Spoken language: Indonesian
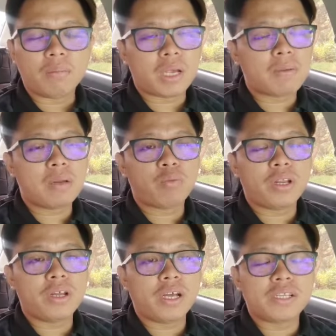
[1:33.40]
Bagaimana
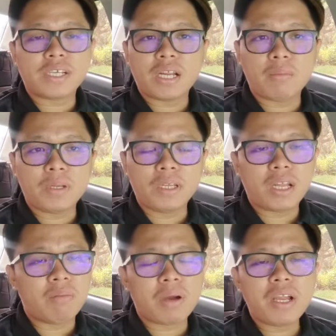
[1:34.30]
pula dengan Zaira Midi
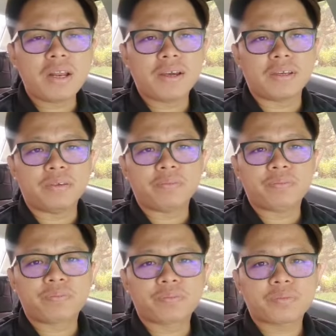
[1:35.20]
dan banyak lagi?
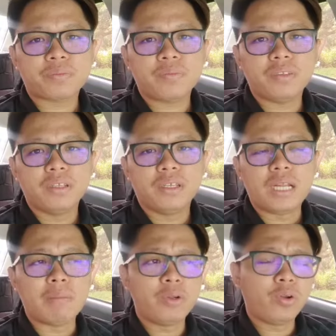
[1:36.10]

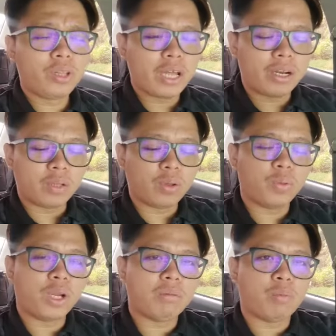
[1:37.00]
Nah, menurut Anda,
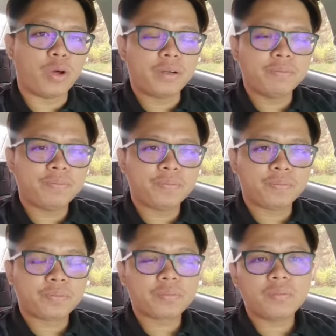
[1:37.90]
tonton dan puan
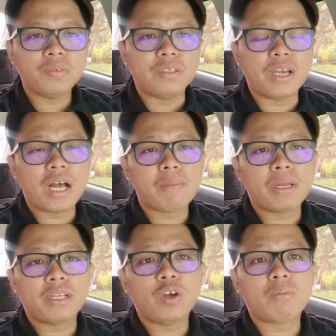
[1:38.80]
yang
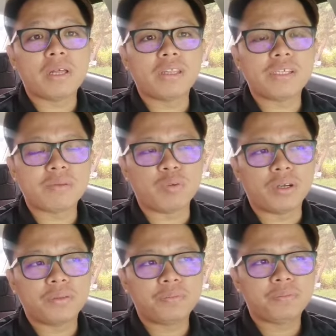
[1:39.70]
amat dihormati
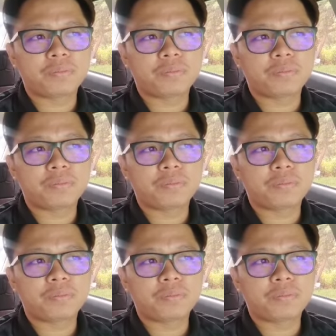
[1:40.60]
semua.